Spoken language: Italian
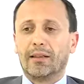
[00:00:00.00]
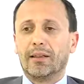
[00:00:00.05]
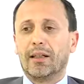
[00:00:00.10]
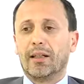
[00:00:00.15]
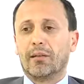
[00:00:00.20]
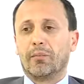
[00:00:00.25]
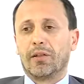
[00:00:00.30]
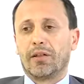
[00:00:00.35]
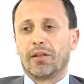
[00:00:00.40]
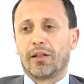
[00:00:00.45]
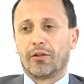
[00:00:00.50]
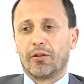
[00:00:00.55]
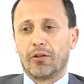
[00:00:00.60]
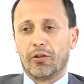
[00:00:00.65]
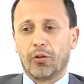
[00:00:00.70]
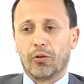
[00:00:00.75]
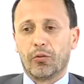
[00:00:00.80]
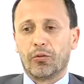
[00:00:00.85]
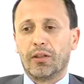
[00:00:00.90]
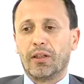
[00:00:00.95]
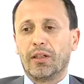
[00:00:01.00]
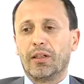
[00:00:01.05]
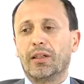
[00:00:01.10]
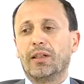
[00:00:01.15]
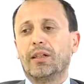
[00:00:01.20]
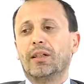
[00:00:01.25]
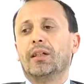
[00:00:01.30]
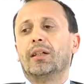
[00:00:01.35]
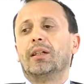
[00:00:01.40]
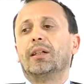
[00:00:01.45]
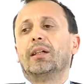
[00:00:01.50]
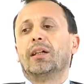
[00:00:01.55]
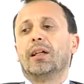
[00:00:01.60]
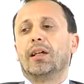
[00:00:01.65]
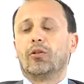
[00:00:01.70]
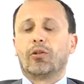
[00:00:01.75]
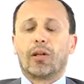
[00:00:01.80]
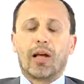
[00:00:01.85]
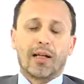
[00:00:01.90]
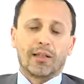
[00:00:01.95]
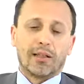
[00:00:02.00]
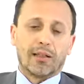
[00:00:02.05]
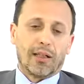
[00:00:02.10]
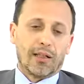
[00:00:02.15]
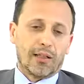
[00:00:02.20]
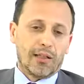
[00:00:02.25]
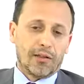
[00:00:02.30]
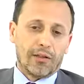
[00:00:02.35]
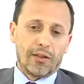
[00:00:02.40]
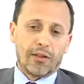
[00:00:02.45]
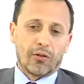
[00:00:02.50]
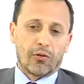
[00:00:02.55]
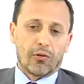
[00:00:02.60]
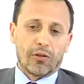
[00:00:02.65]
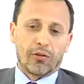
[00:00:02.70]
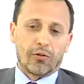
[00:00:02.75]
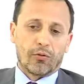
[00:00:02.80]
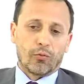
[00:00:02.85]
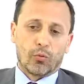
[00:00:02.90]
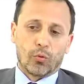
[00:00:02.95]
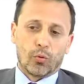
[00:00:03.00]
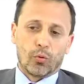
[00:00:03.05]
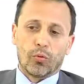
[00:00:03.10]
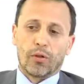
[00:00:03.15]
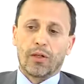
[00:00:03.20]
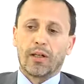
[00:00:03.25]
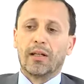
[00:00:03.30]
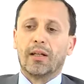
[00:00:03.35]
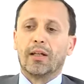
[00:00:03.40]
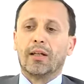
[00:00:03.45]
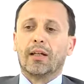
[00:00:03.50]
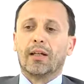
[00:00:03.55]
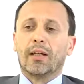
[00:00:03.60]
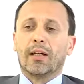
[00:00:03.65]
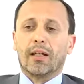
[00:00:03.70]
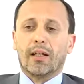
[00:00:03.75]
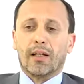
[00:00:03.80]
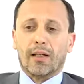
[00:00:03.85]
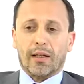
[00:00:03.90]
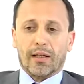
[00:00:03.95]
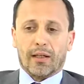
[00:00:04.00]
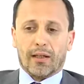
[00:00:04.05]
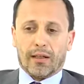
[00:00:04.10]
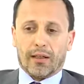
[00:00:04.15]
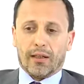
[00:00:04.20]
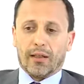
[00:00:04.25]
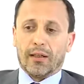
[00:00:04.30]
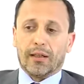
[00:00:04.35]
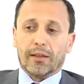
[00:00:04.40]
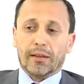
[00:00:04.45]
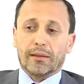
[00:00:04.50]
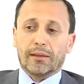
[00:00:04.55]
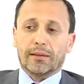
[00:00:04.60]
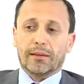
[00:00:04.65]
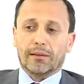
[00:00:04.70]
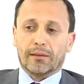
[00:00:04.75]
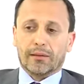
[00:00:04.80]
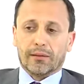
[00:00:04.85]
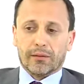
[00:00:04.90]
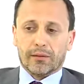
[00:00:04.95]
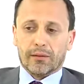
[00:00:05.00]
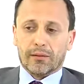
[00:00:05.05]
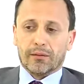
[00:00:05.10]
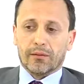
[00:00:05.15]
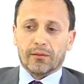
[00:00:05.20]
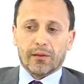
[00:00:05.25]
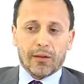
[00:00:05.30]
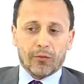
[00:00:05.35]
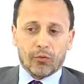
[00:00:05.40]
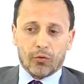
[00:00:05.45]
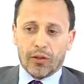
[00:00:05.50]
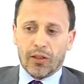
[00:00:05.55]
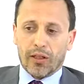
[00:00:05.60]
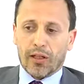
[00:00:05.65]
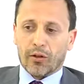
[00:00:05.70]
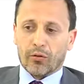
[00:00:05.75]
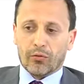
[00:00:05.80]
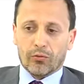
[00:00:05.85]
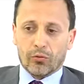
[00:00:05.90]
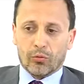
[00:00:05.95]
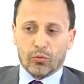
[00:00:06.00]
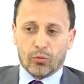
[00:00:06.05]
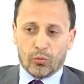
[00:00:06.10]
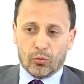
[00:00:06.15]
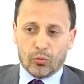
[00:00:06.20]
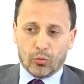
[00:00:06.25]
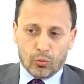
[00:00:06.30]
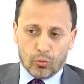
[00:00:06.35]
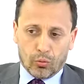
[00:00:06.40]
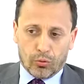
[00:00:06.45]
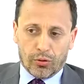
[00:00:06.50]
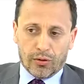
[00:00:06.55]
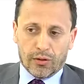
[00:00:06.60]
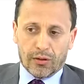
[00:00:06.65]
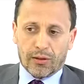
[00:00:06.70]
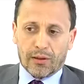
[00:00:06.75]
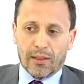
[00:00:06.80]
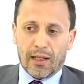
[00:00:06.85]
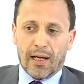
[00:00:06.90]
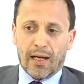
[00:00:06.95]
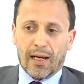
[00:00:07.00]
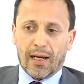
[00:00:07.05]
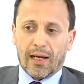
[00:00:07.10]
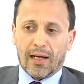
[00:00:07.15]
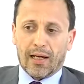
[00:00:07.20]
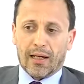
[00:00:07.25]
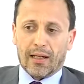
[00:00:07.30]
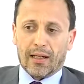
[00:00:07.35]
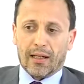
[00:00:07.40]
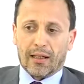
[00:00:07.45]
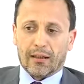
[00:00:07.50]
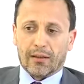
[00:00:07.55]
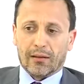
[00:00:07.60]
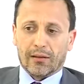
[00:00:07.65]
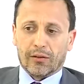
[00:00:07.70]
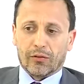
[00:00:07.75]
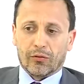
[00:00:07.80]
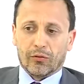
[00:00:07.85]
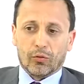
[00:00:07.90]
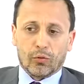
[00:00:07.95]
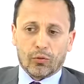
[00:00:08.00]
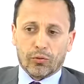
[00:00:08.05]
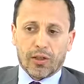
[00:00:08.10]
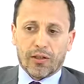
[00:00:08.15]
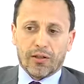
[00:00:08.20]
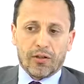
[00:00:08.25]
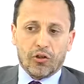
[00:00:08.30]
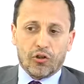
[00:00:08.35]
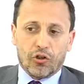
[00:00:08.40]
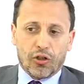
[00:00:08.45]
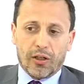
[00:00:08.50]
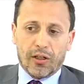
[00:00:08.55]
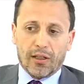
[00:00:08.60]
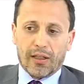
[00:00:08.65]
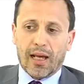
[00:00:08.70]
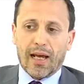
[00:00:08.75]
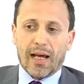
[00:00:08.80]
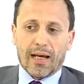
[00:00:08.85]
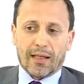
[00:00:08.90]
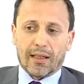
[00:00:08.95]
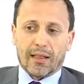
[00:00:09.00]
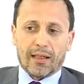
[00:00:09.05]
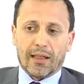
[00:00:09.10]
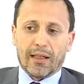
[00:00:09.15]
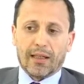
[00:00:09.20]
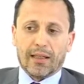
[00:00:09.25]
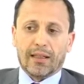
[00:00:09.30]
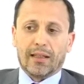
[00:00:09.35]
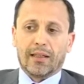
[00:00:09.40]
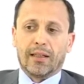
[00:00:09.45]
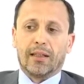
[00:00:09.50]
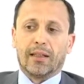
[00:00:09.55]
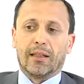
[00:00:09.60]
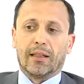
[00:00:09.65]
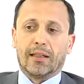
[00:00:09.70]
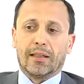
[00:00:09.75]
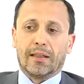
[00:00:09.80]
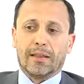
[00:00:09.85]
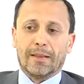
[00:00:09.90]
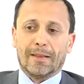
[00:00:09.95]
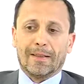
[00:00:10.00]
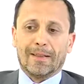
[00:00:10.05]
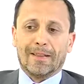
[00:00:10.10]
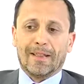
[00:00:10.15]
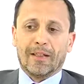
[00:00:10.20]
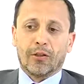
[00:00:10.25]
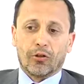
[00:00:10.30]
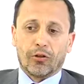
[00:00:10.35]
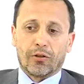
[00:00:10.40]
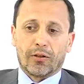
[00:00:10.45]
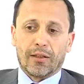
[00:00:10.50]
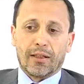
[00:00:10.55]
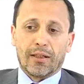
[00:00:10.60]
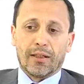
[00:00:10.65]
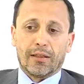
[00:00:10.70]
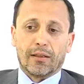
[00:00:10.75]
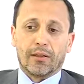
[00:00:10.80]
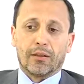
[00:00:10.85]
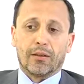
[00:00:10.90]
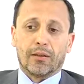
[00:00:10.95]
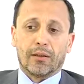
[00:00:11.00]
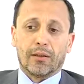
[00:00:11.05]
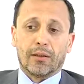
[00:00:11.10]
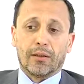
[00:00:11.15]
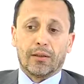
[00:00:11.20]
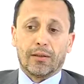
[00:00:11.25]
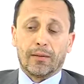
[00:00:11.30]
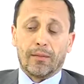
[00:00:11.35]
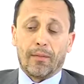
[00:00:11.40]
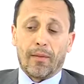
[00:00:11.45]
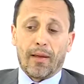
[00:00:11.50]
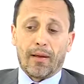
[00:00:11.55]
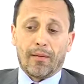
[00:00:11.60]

delle prestazioni erogate dalle singole strutture. Eh, devo dire con tutta, con tutta sincerità che le, le nostre, eh,